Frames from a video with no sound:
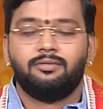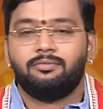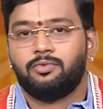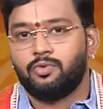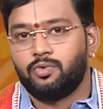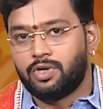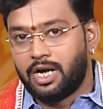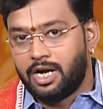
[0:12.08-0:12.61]

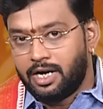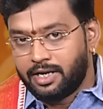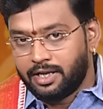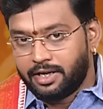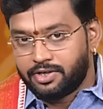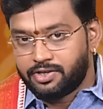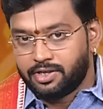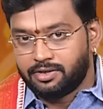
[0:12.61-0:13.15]
பூராட
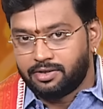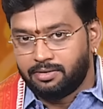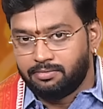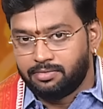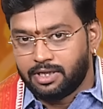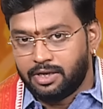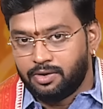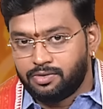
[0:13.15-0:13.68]
நட்சத்திரம்
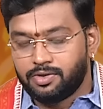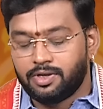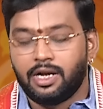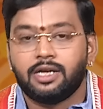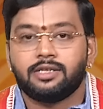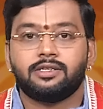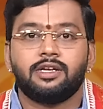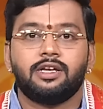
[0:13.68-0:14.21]
தனுசு
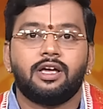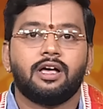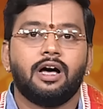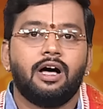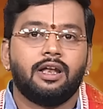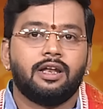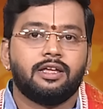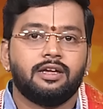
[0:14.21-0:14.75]
ராசி
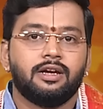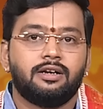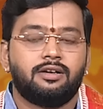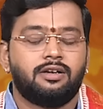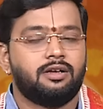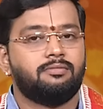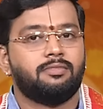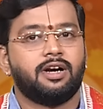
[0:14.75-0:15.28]
காலை
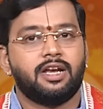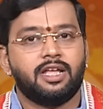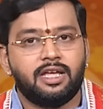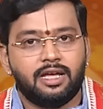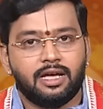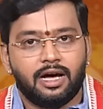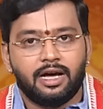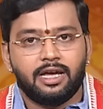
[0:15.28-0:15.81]
எட்டு மணி
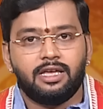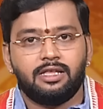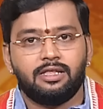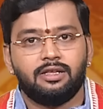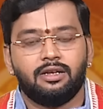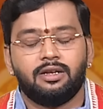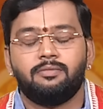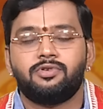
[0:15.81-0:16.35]

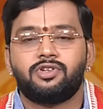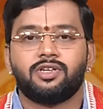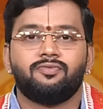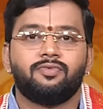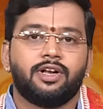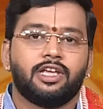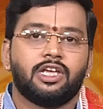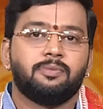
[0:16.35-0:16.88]
ஐந்து
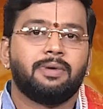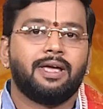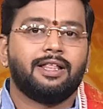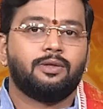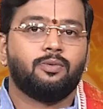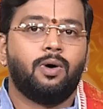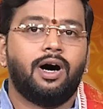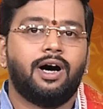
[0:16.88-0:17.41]
நிமிஷம் வரைக்குமே
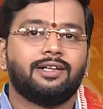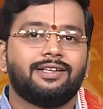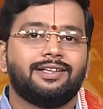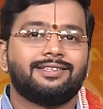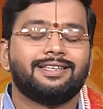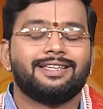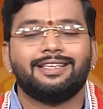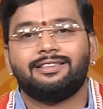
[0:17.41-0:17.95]

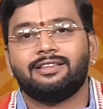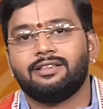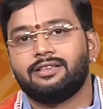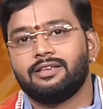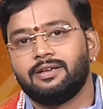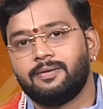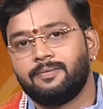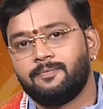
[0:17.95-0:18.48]
துவாதசி
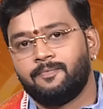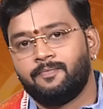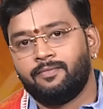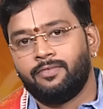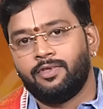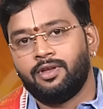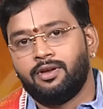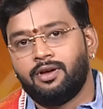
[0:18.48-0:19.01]
திதி
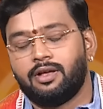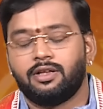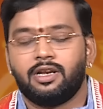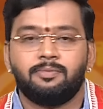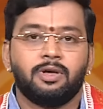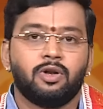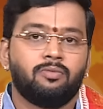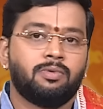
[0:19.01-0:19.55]

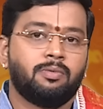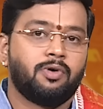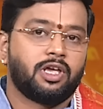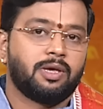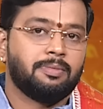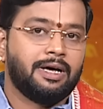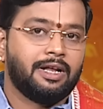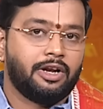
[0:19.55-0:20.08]
அதுலேயுமே ரொம்ப
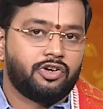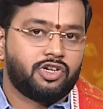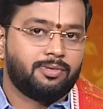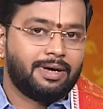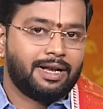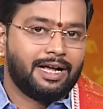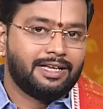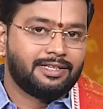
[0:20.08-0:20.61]
முக்கியமாக
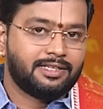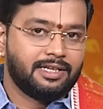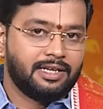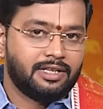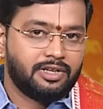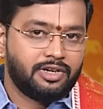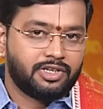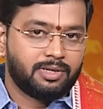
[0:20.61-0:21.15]
ரிஷப ராசி
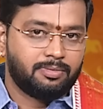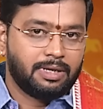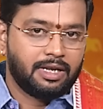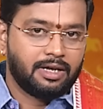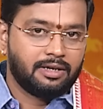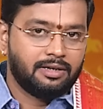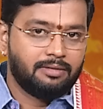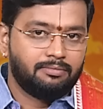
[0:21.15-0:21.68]
அல்லது ரிஷப
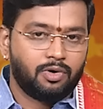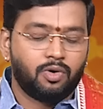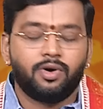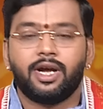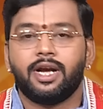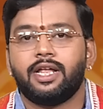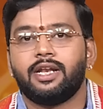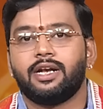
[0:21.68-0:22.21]
லக்னம்
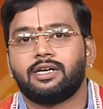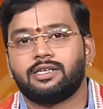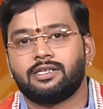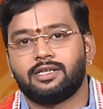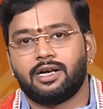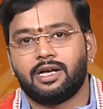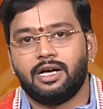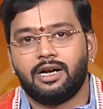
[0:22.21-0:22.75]
ரோஹிணி
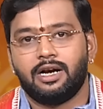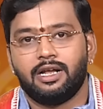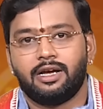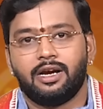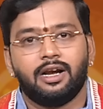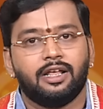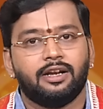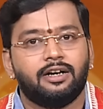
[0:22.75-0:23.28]

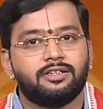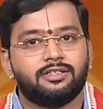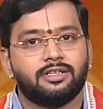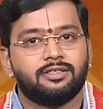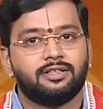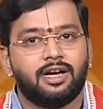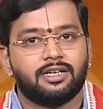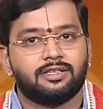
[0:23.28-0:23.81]
நட்சத்திரக்காராளுக்கு இன்றைய நாள்
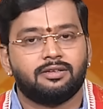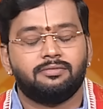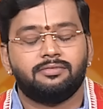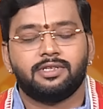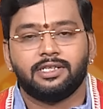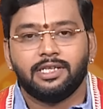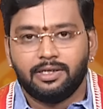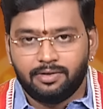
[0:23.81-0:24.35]
சந்திராஷ்டம்
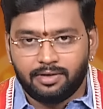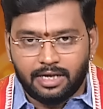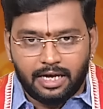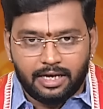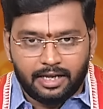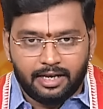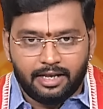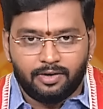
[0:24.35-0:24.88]
சிறிதளவு
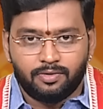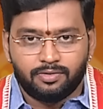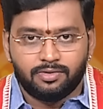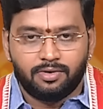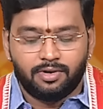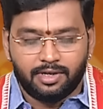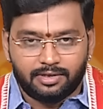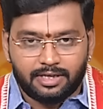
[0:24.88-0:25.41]
காலையிலே
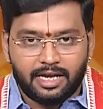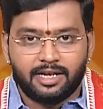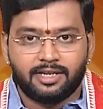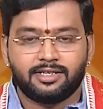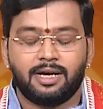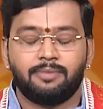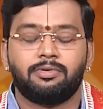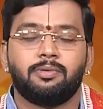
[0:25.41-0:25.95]
கொஞ்சோண்டு
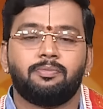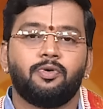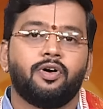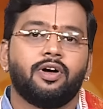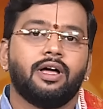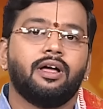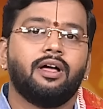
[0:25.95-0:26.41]
தயிர் சாப்பிட்டு போங்க